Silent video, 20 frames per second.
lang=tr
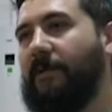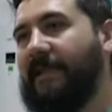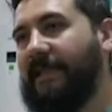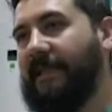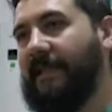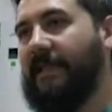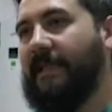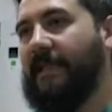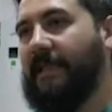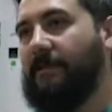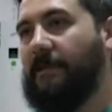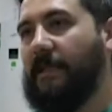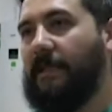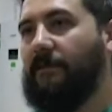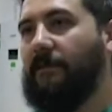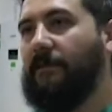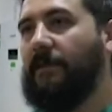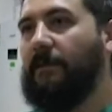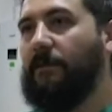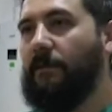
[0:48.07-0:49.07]
veteriner hekim
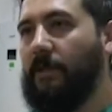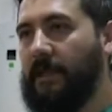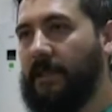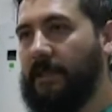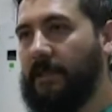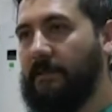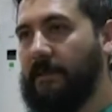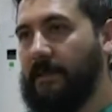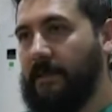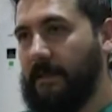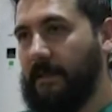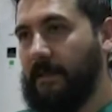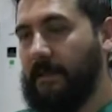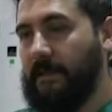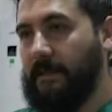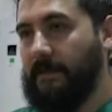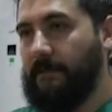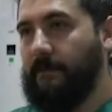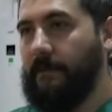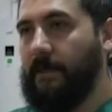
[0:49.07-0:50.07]
tarafından muayene edilmesi
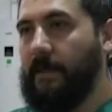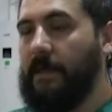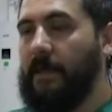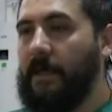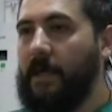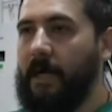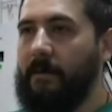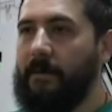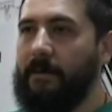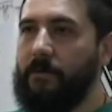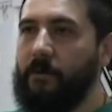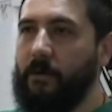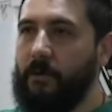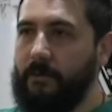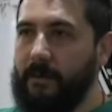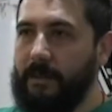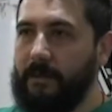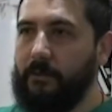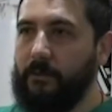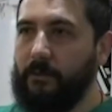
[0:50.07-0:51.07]
lazım. Ama
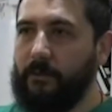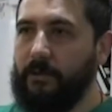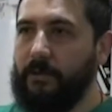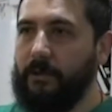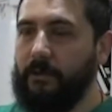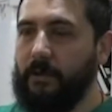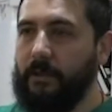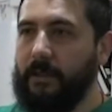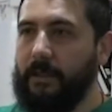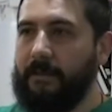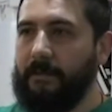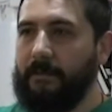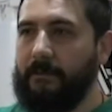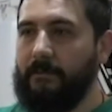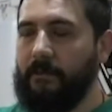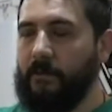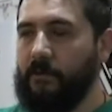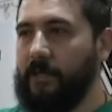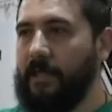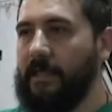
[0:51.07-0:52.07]
normalde rutinde olan
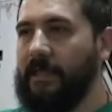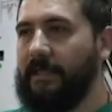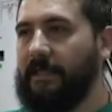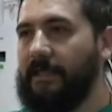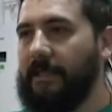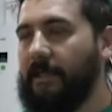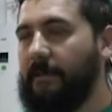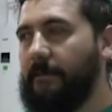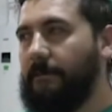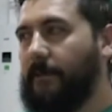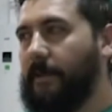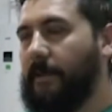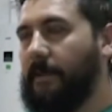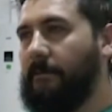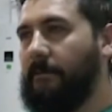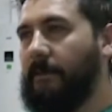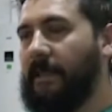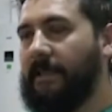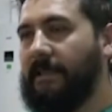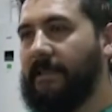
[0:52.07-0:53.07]
özellikle
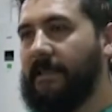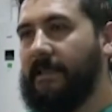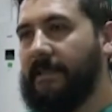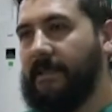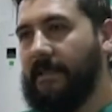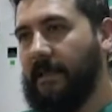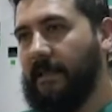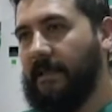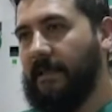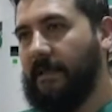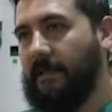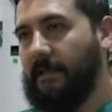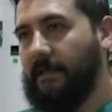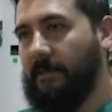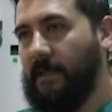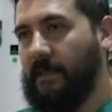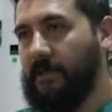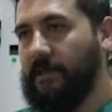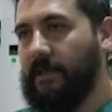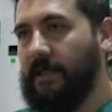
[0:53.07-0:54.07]
Mart-Nisan aylarında
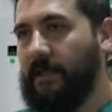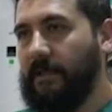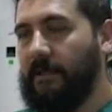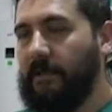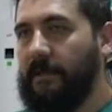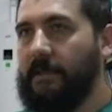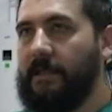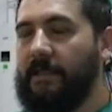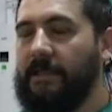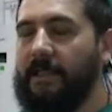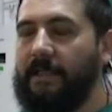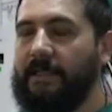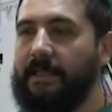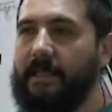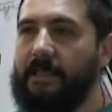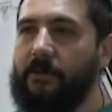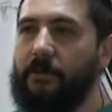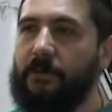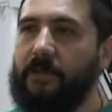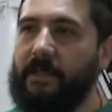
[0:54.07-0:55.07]
başlayan ya da
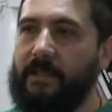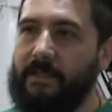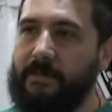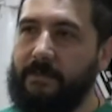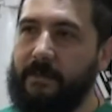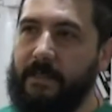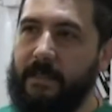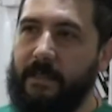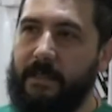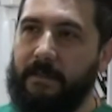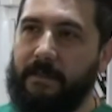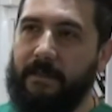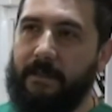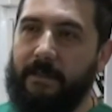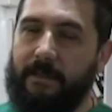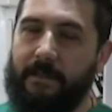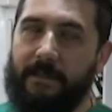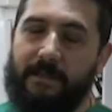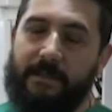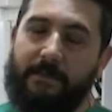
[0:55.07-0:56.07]
Eylül-Kasım aylarında,
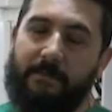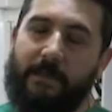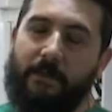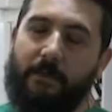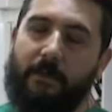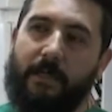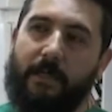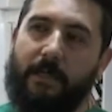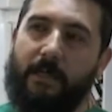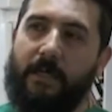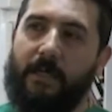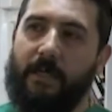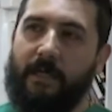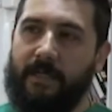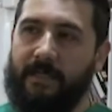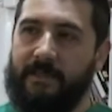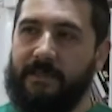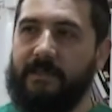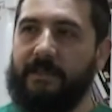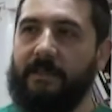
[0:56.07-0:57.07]
Kasım-Eylül
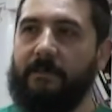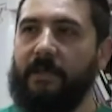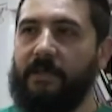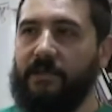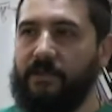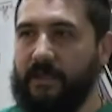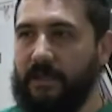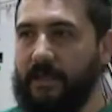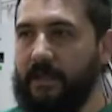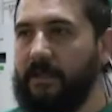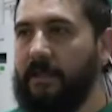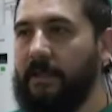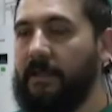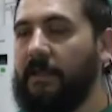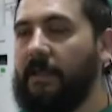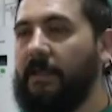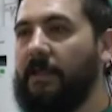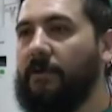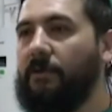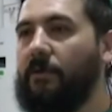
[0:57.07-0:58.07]
arasında başlayan
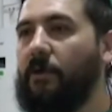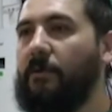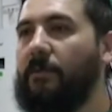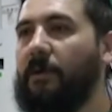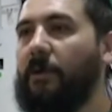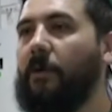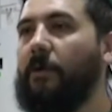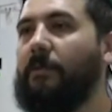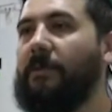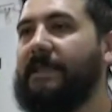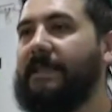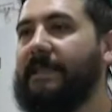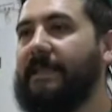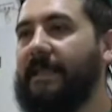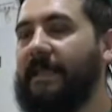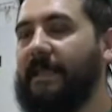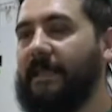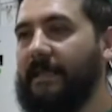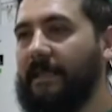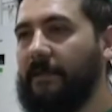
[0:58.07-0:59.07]
normal olması
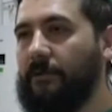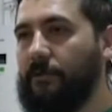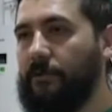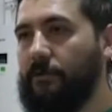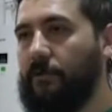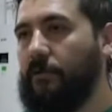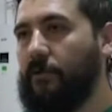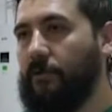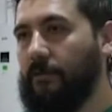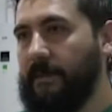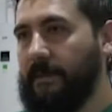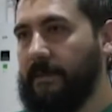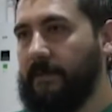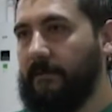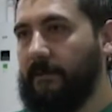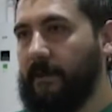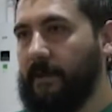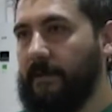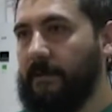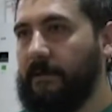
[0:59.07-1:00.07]
gereken tüy dökülmesi de
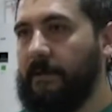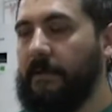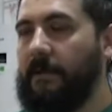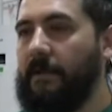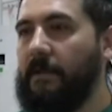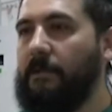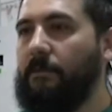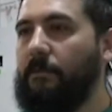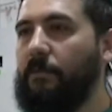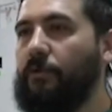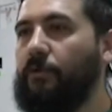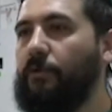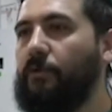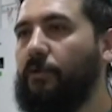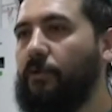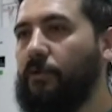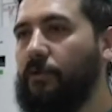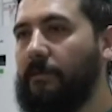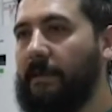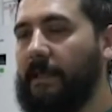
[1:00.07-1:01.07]
var. Bu tüy
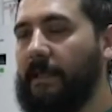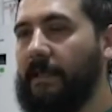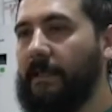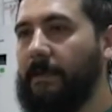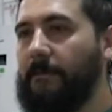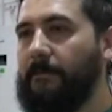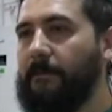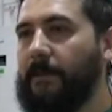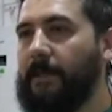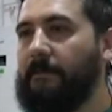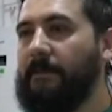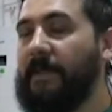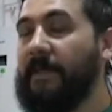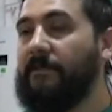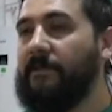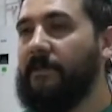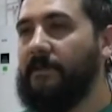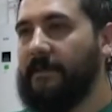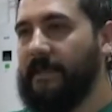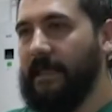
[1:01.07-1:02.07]
dökülmeleri
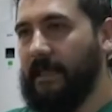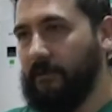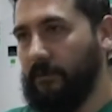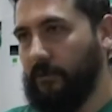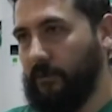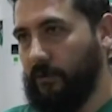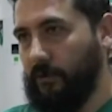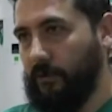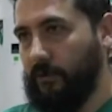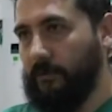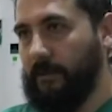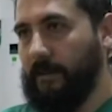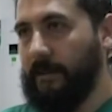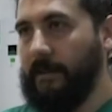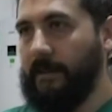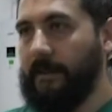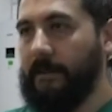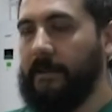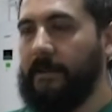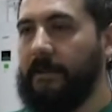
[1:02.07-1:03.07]
mevsimsel tüy
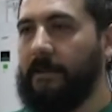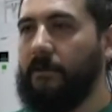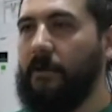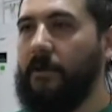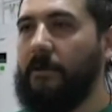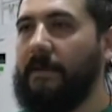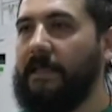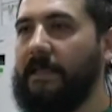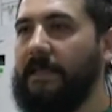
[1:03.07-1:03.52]
dökülmeleri. Normal